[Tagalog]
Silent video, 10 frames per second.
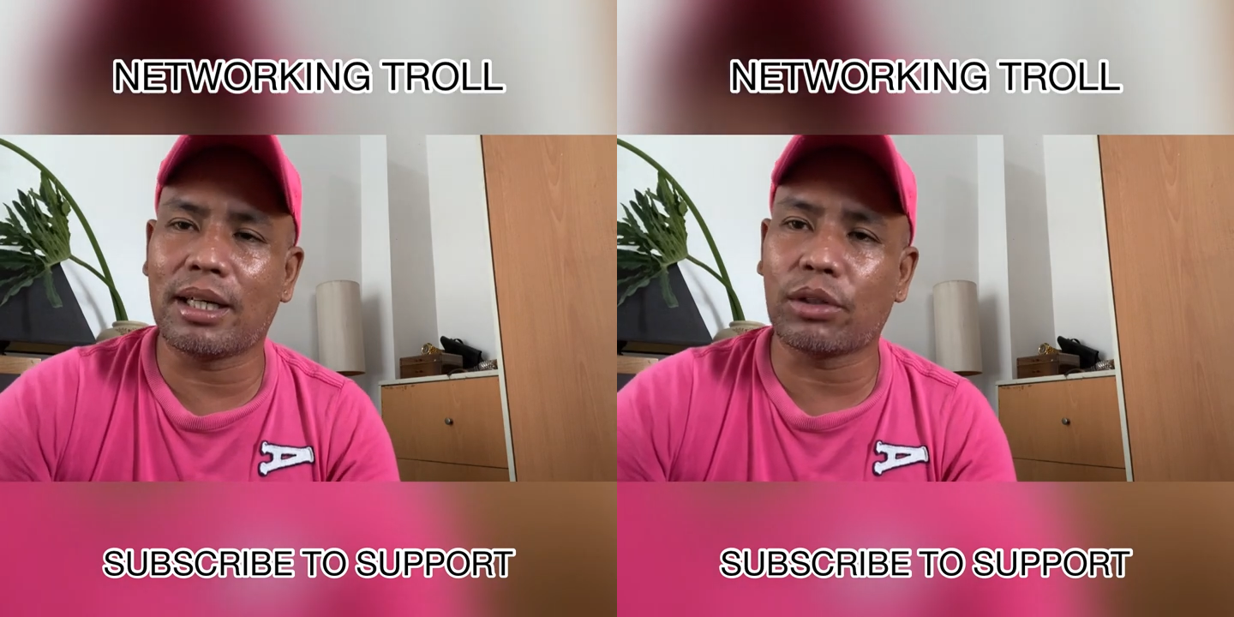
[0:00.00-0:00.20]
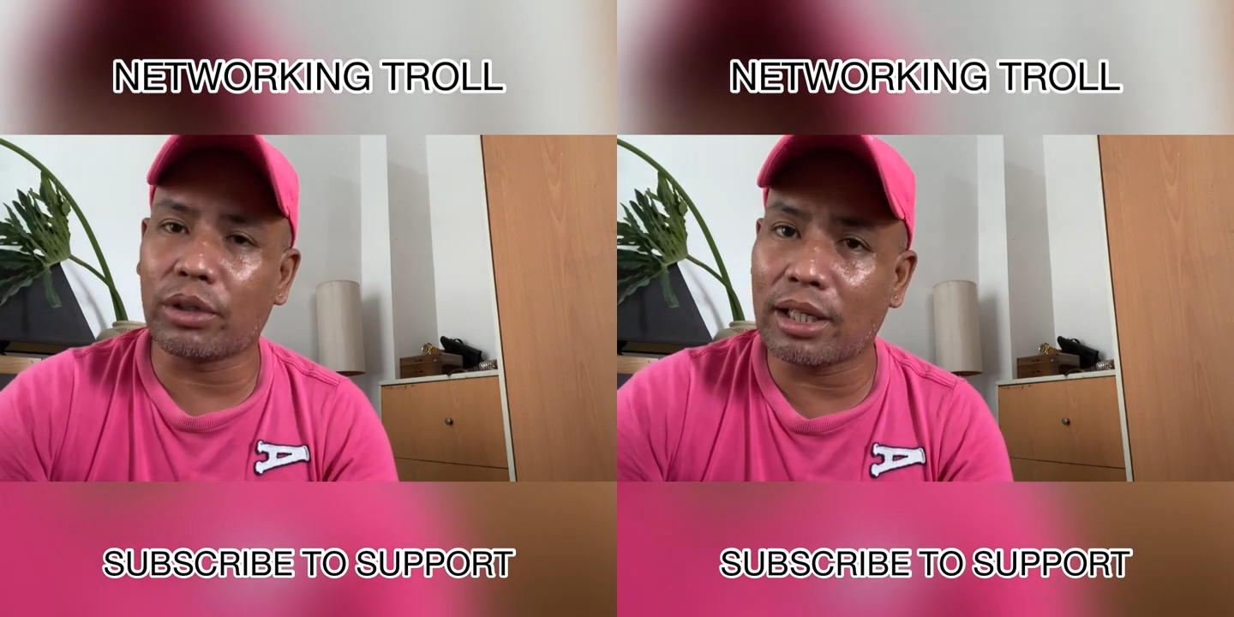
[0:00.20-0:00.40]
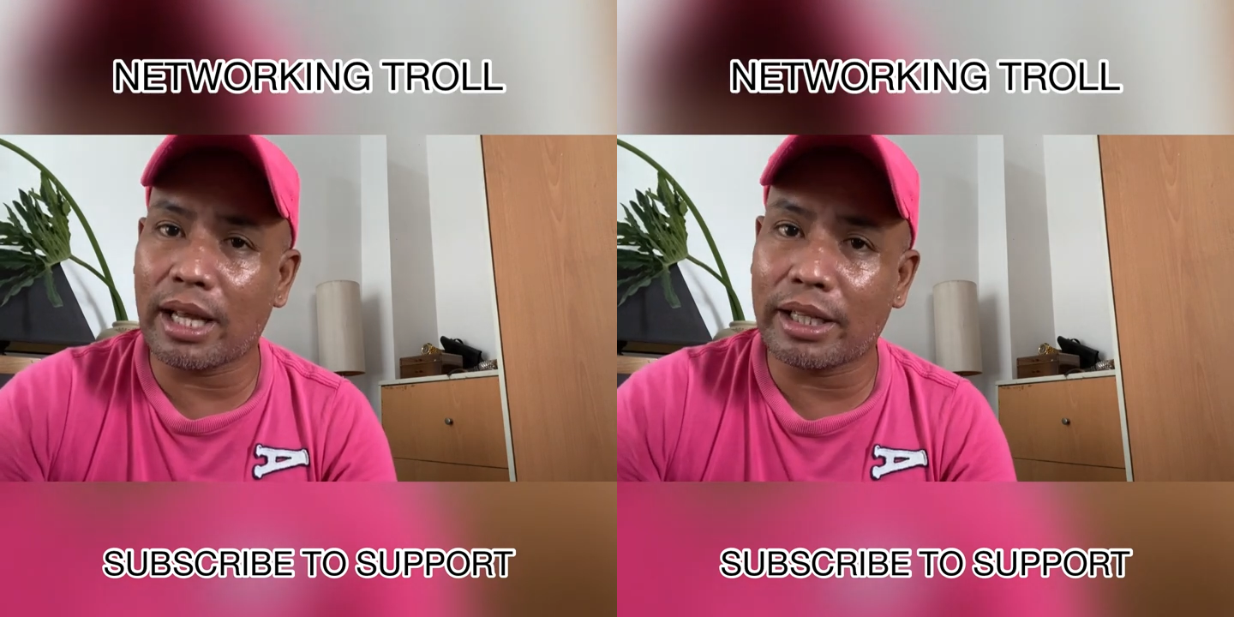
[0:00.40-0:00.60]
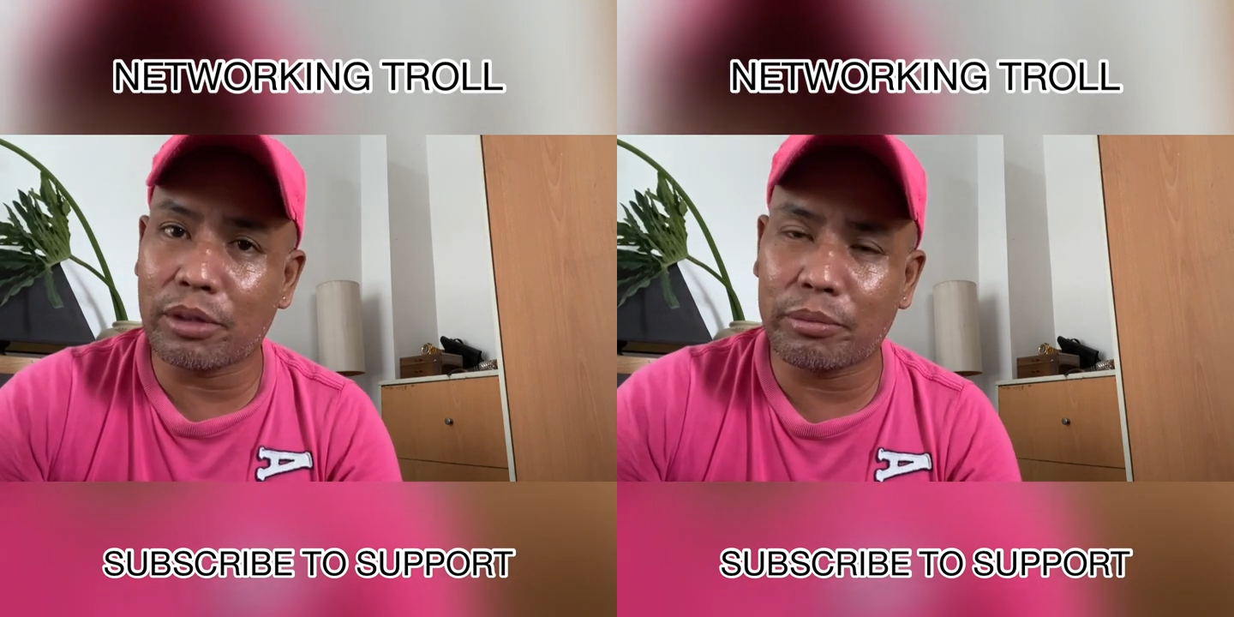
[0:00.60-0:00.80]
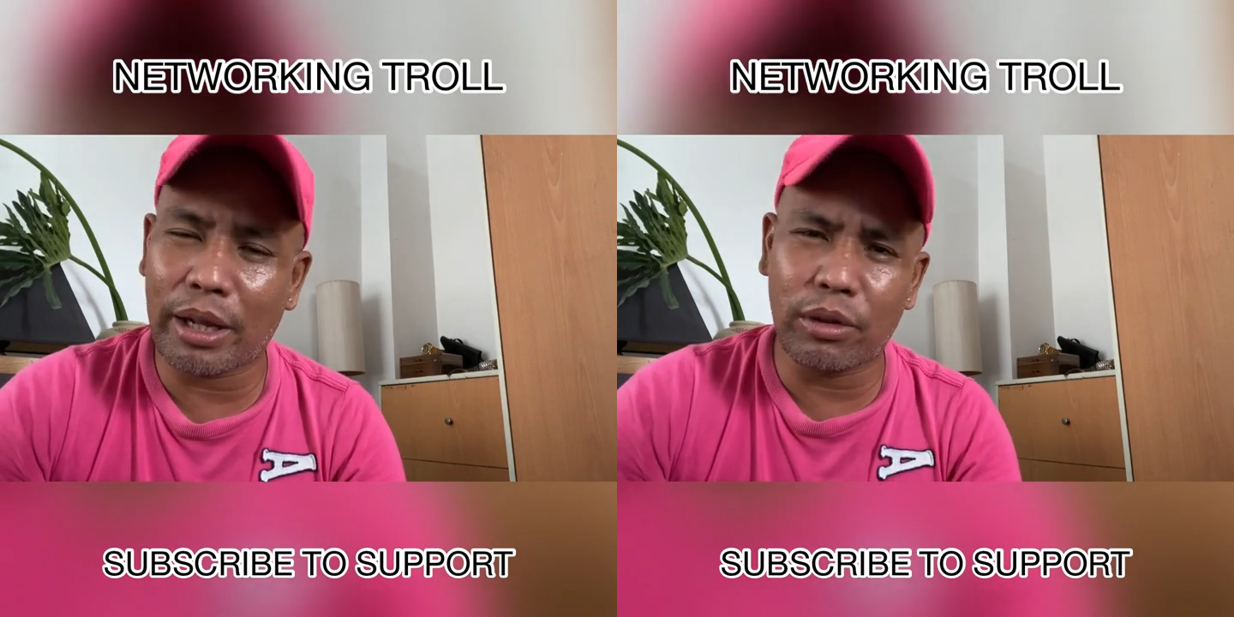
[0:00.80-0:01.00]
ah, Attorney Lenny
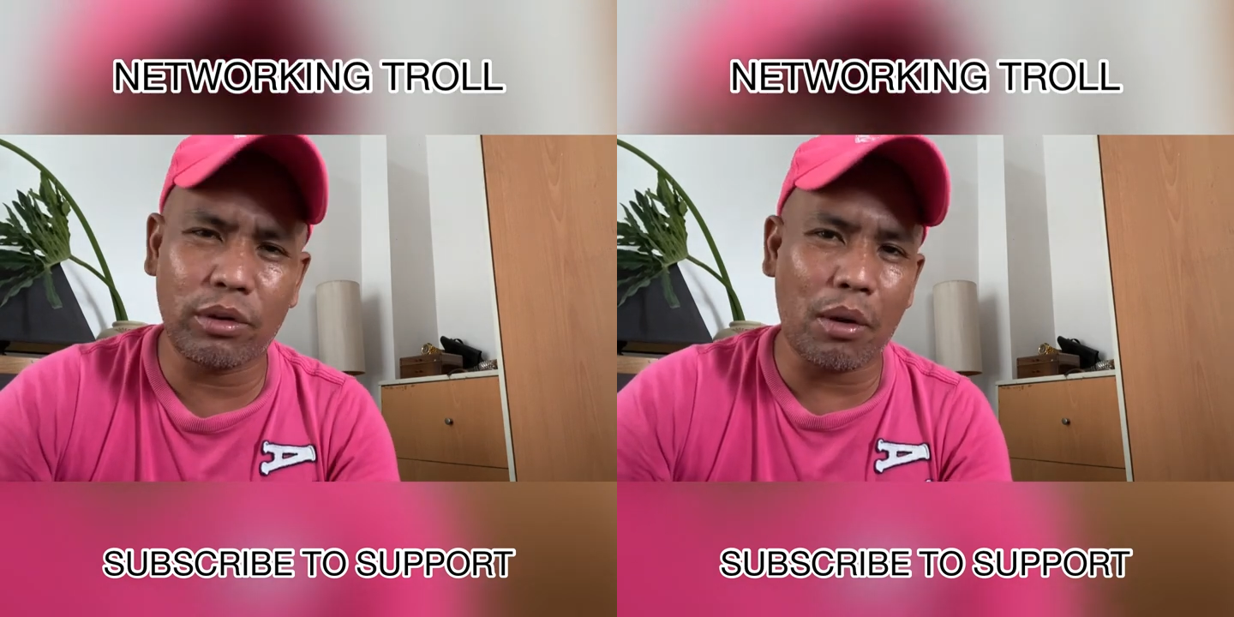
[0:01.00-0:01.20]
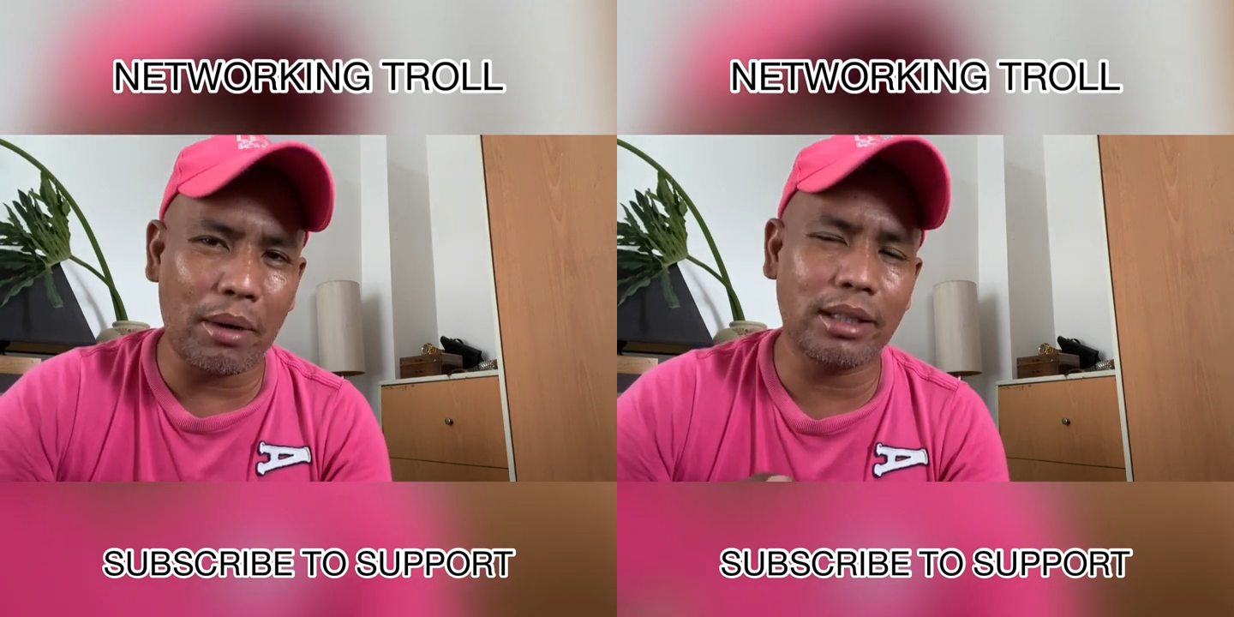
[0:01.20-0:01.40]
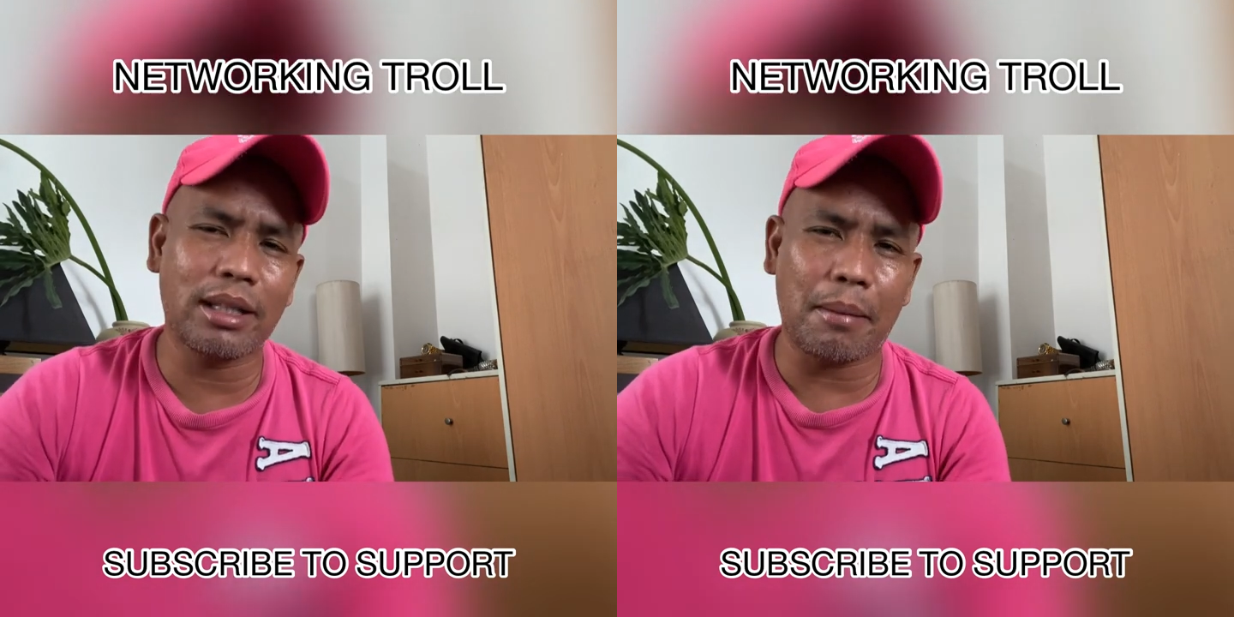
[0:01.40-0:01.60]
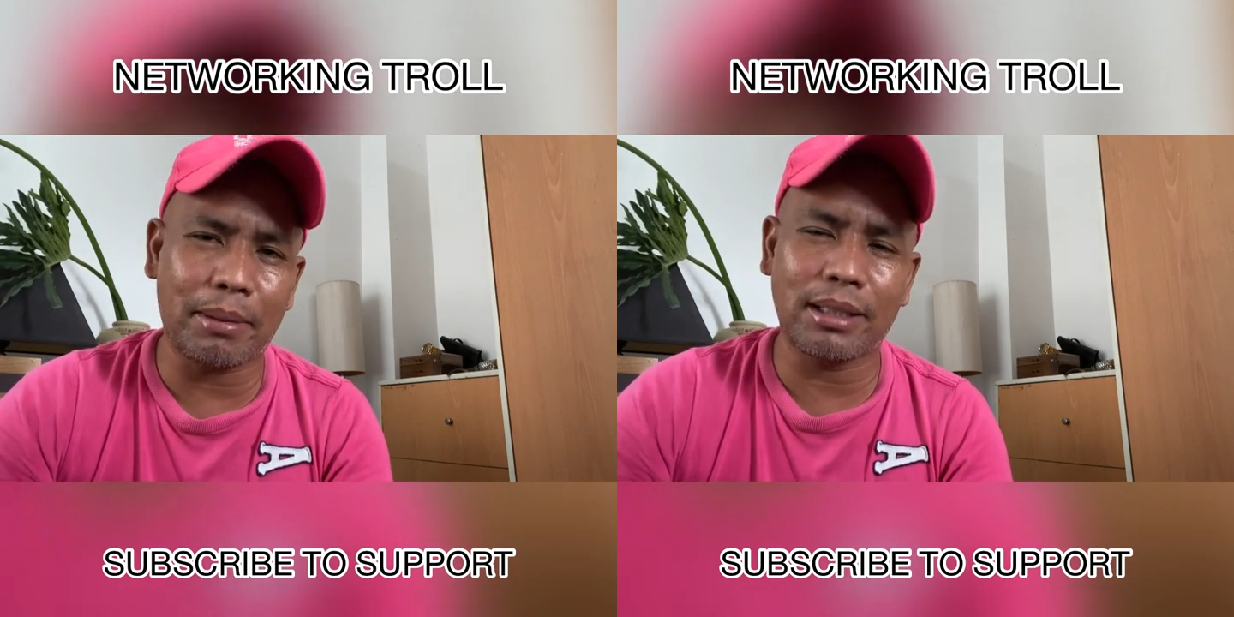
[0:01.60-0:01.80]
Robredo, gawan dapat